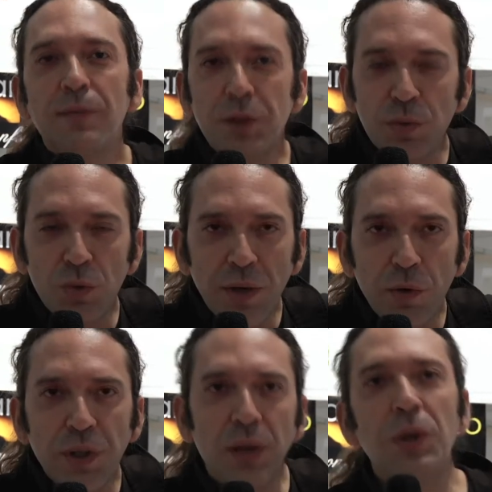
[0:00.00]
Facciamo un
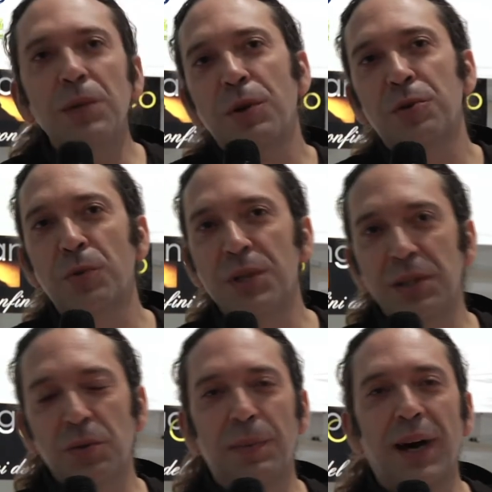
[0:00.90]
lavoro di equilibrio su
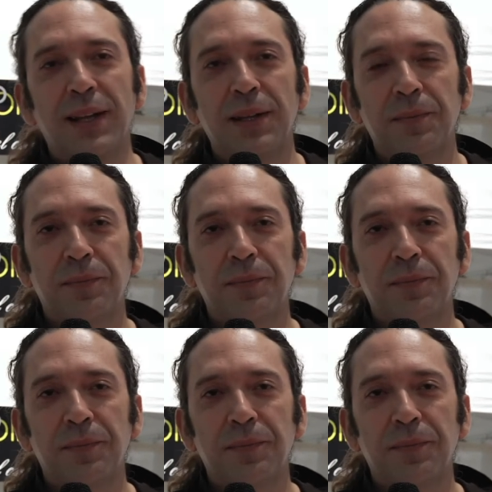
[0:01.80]
queste due parti.